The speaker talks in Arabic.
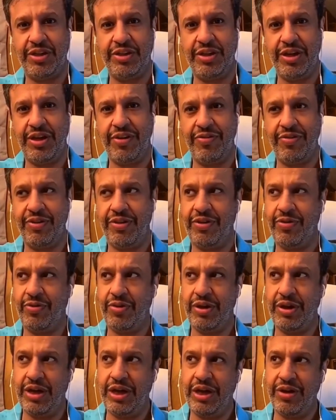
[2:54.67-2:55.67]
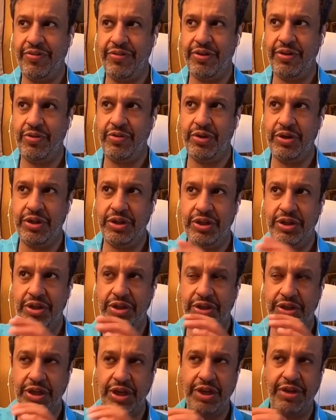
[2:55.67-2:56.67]
انت عارف انه ولا عارف انه
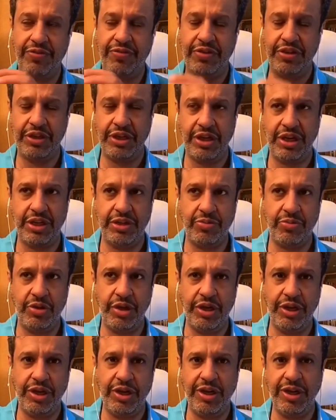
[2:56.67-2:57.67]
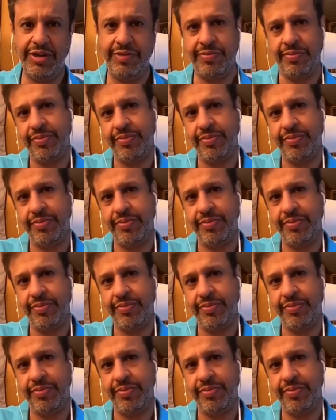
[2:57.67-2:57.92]
يشك في شغلات معينه